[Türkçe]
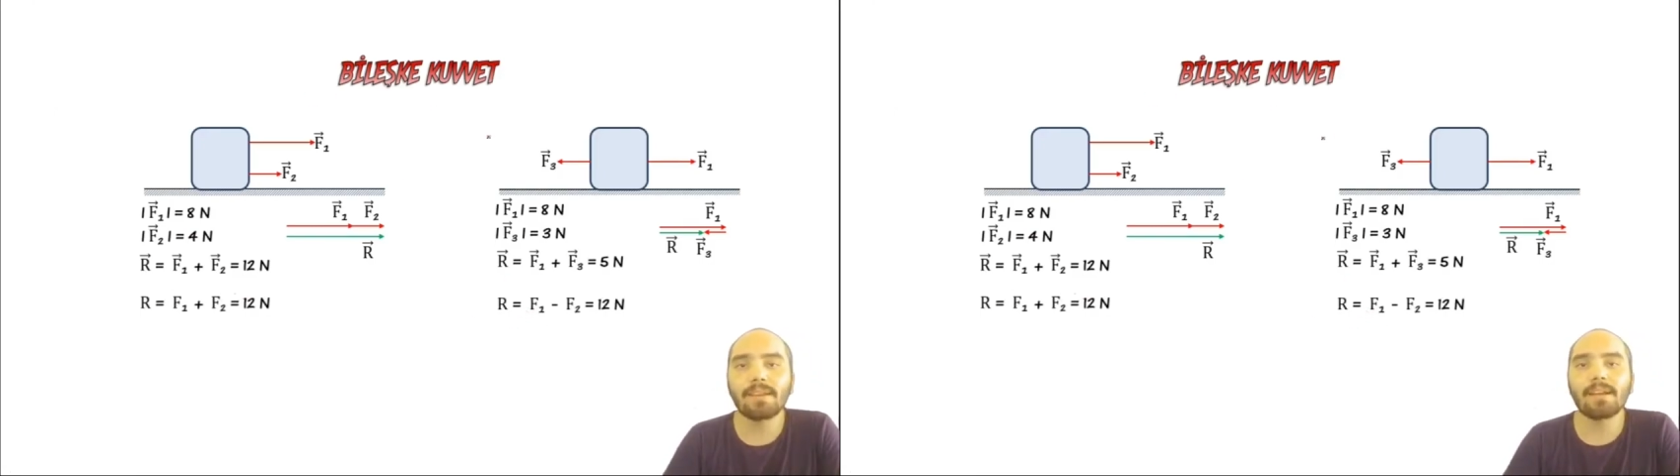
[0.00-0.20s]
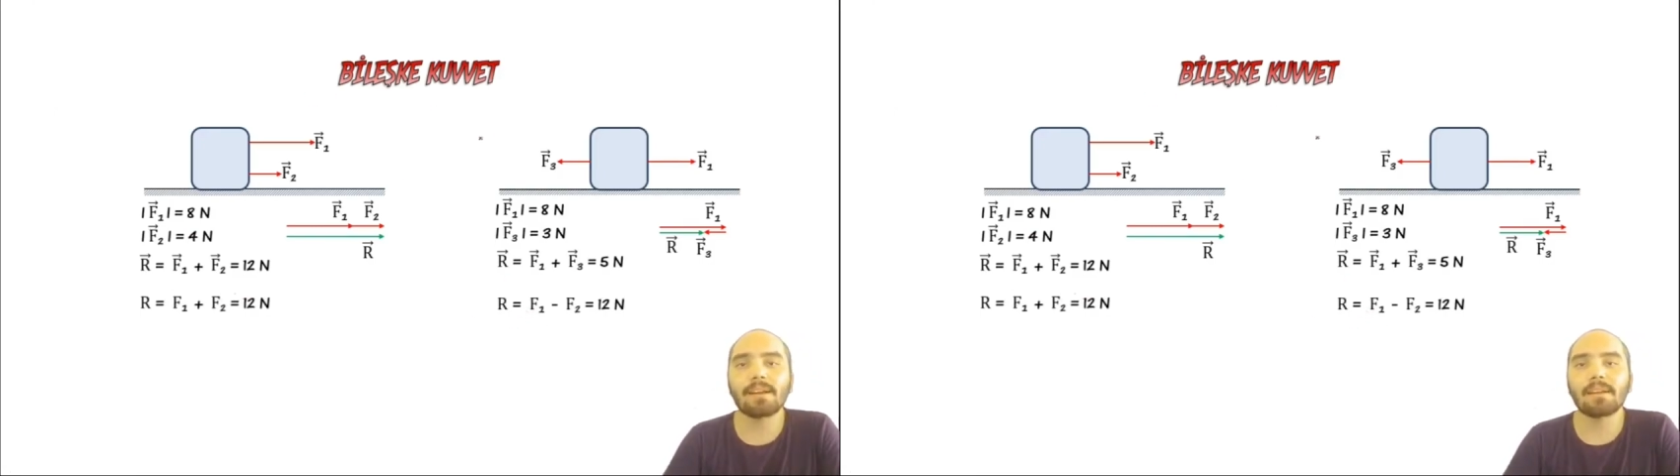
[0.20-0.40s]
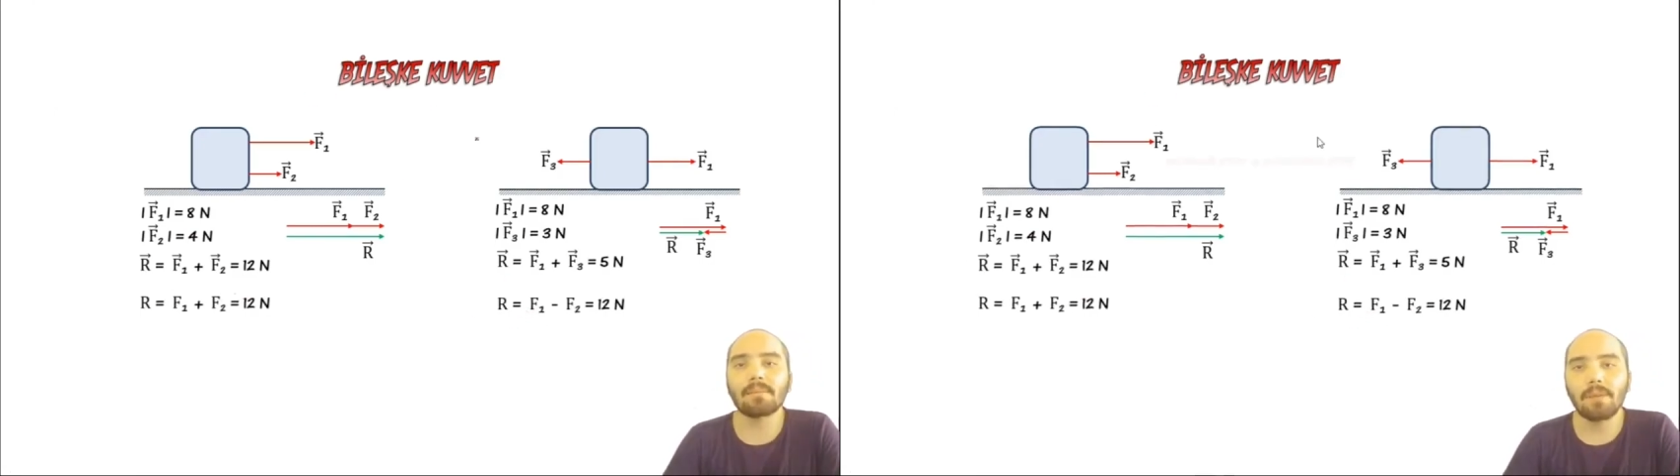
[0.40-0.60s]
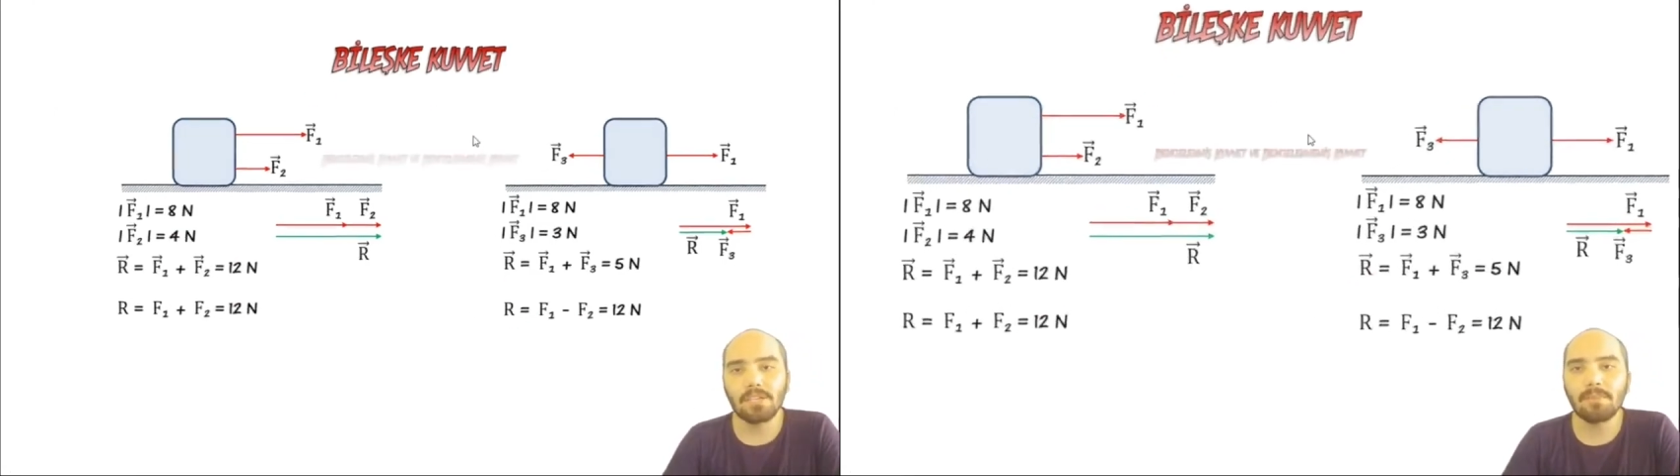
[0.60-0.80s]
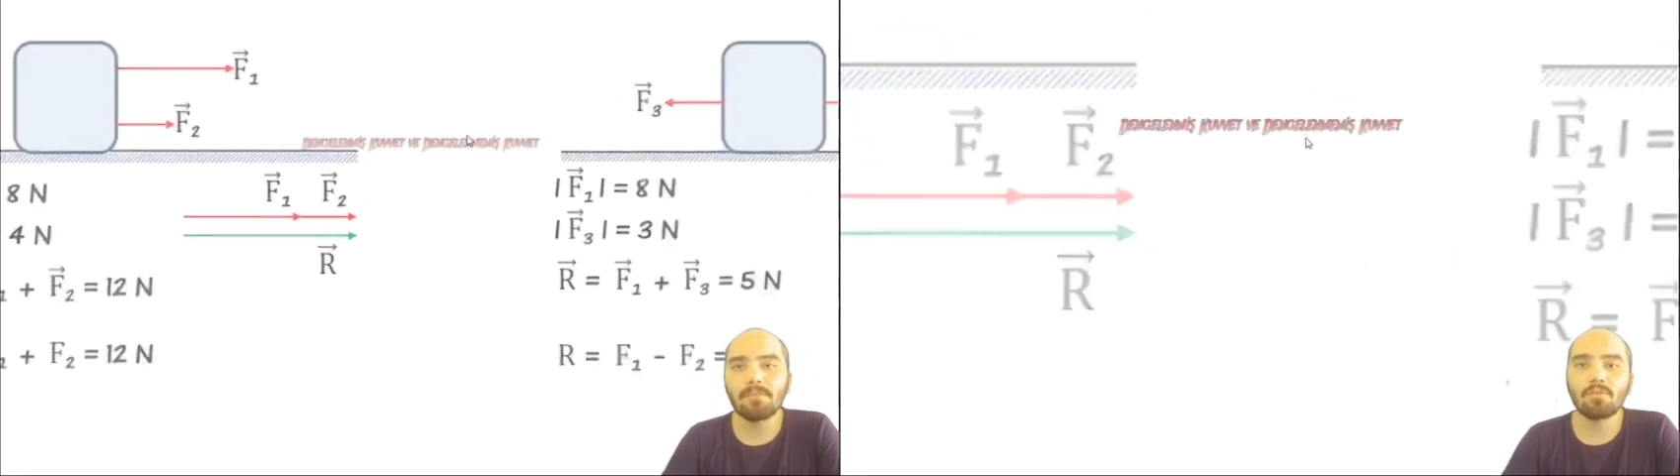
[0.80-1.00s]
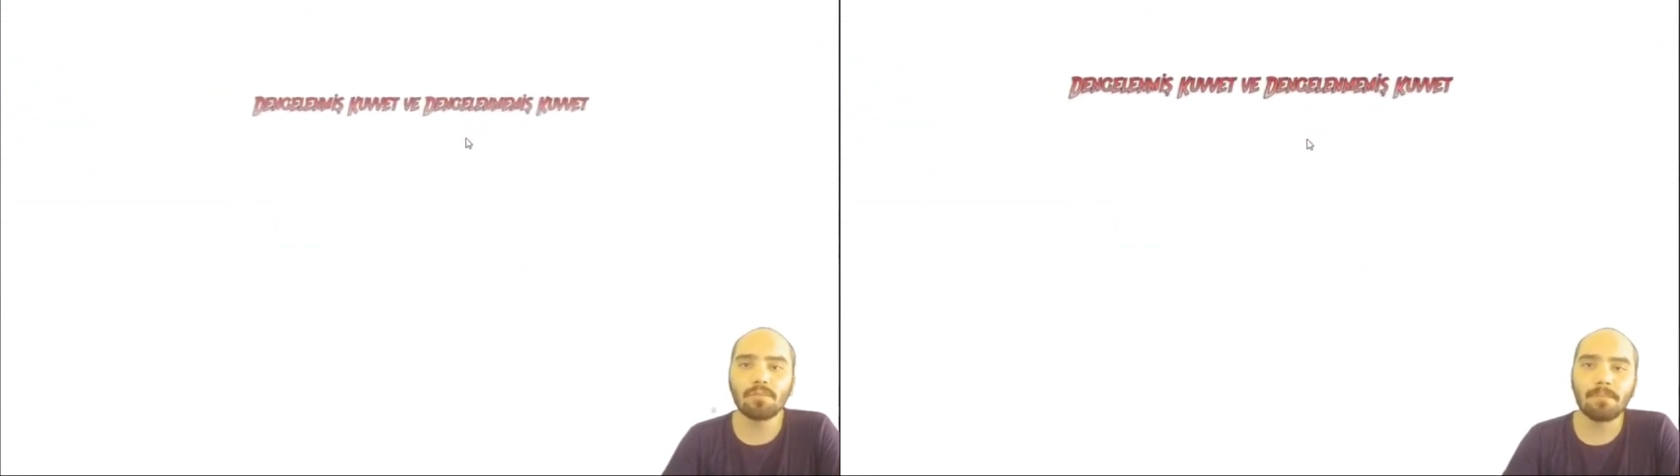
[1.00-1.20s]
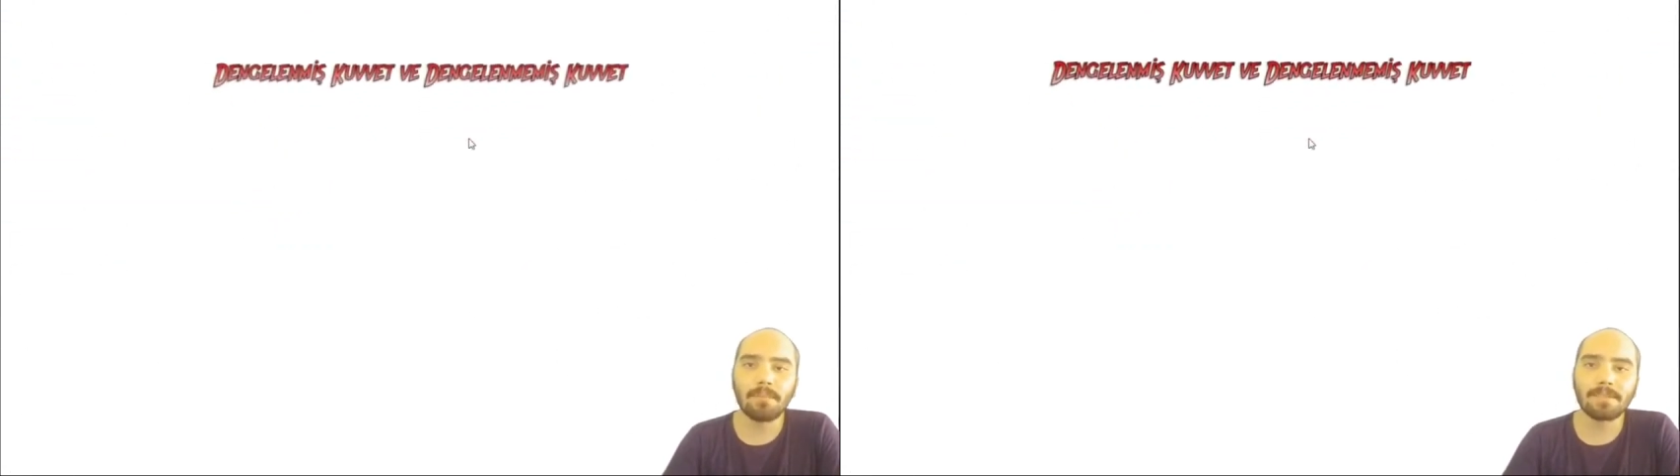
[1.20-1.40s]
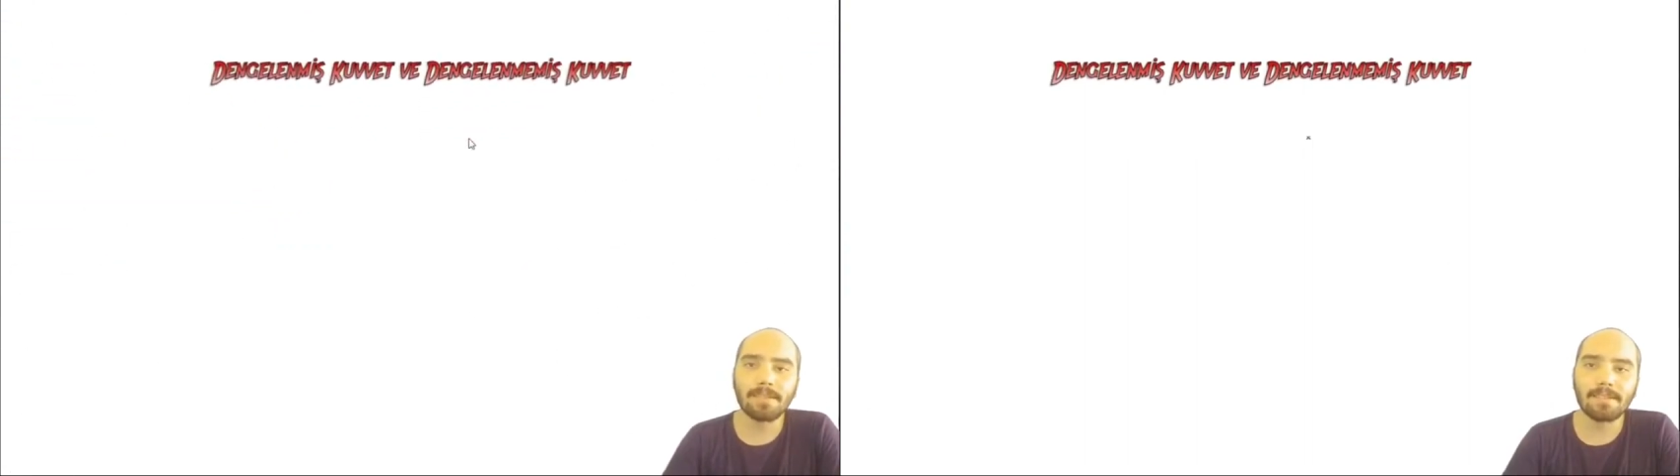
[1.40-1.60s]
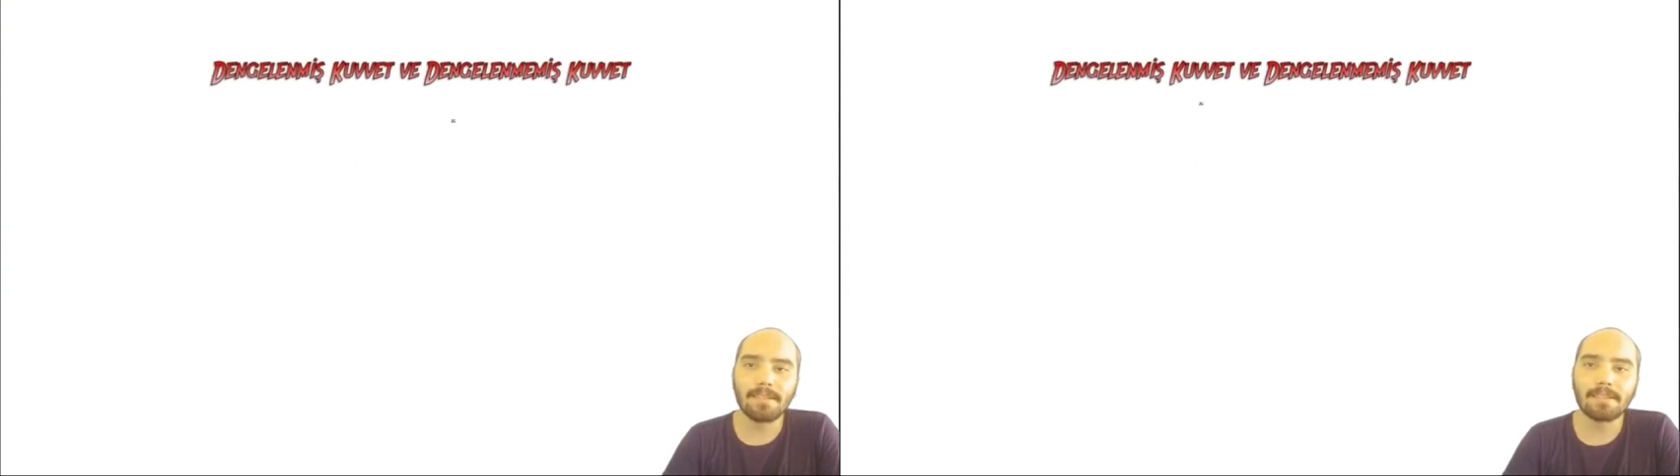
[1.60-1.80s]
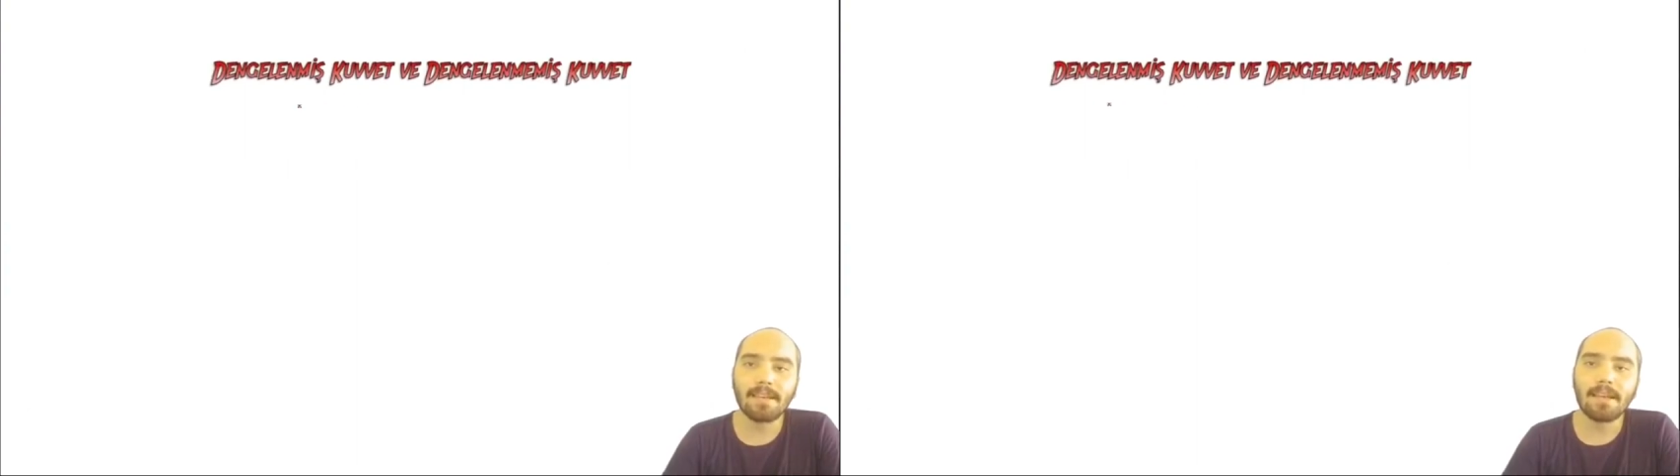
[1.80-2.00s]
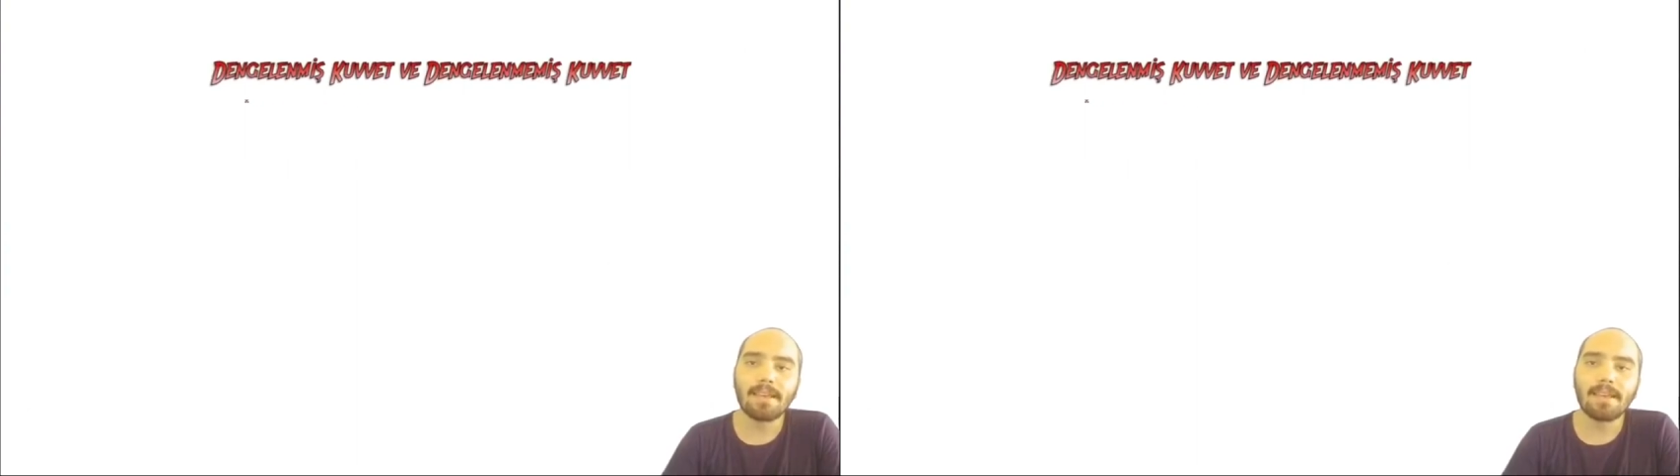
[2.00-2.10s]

alakalı başka bir durumdan bahsedeceğiz.